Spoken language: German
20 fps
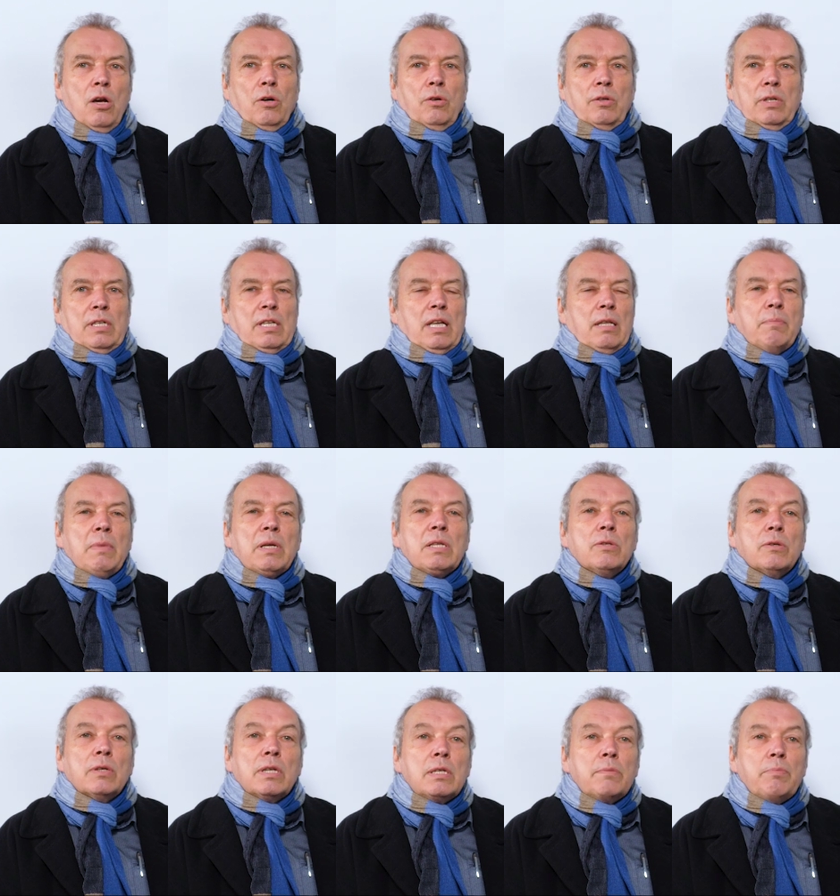und das hat man
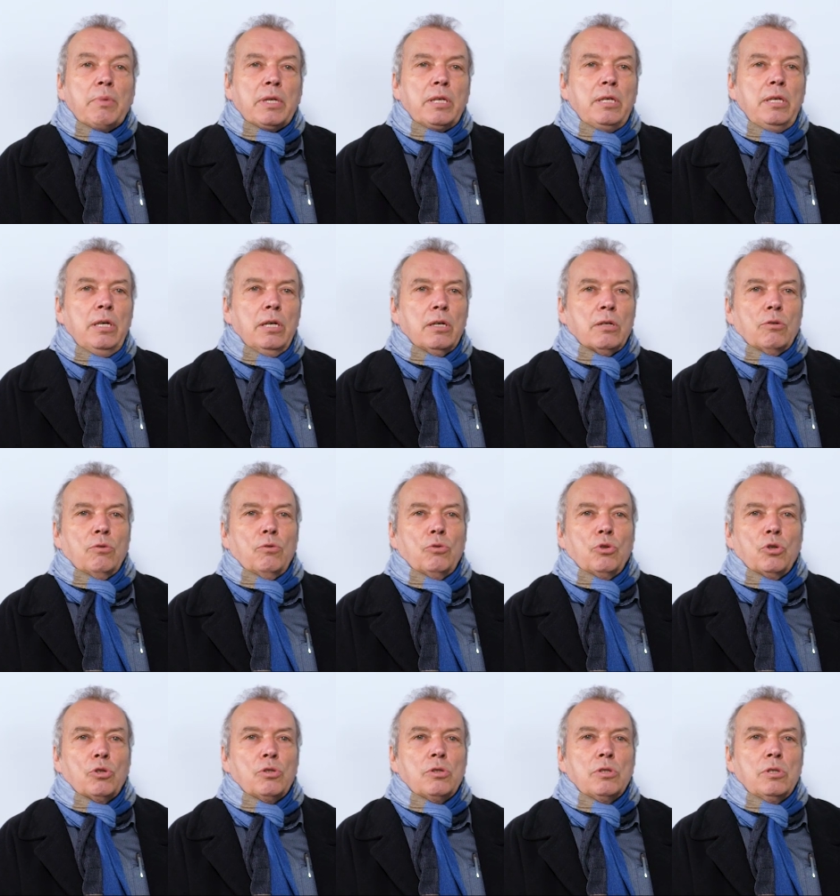so respektieren
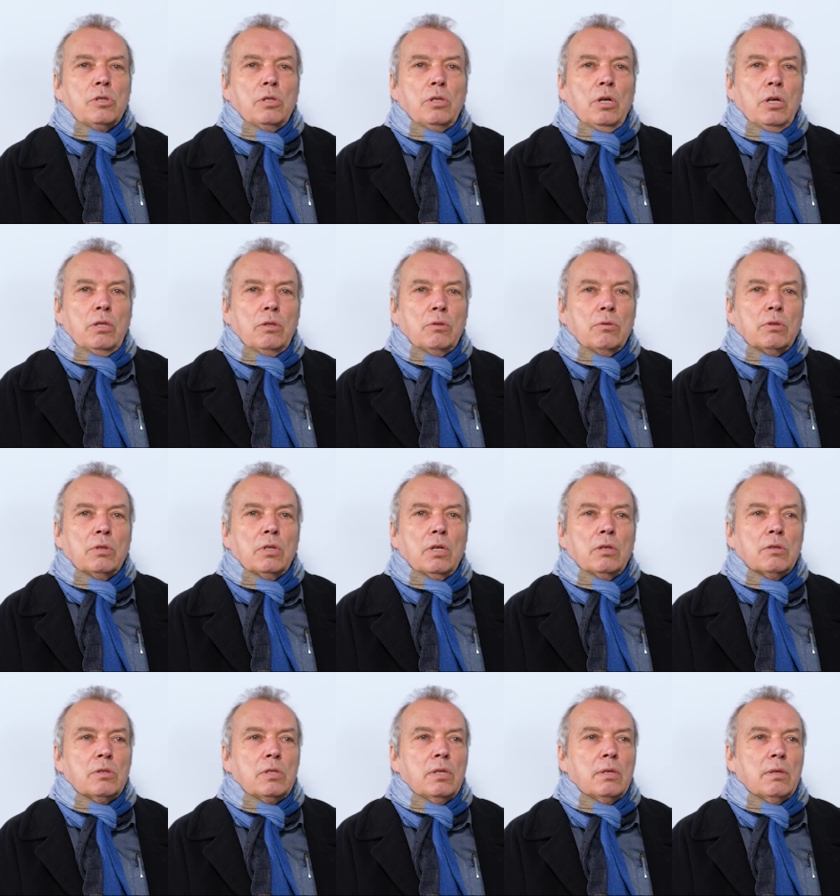und das ist in Ordnung. Und
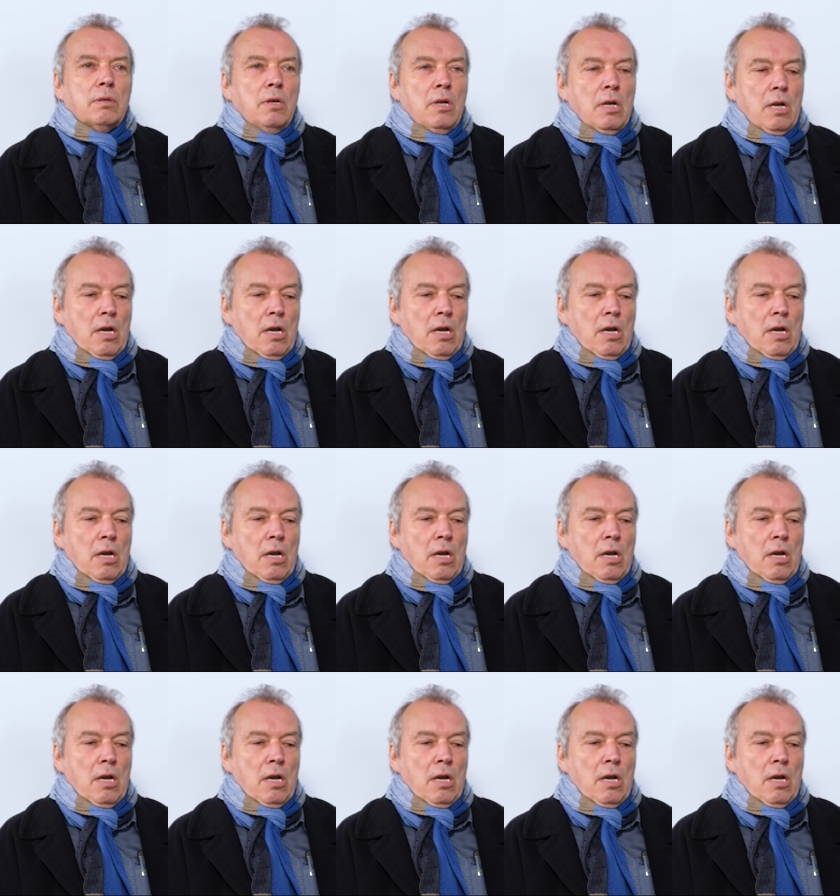aus der,